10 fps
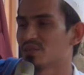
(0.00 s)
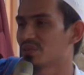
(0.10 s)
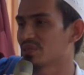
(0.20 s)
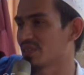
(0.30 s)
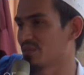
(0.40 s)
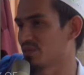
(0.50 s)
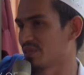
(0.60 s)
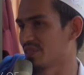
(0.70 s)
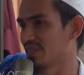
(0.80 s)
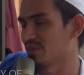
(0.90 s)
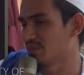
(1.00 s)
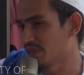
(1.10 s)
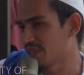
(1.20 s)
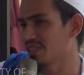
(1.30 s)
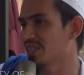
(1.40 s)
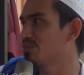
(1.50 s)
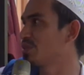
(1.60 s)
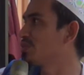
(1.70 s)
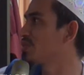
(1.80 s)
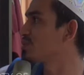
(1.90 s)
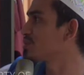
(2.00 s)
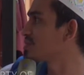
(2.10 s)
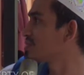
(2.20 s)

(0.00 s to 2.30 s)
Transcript: wa sahbihi wasallam. Ini nama bagus.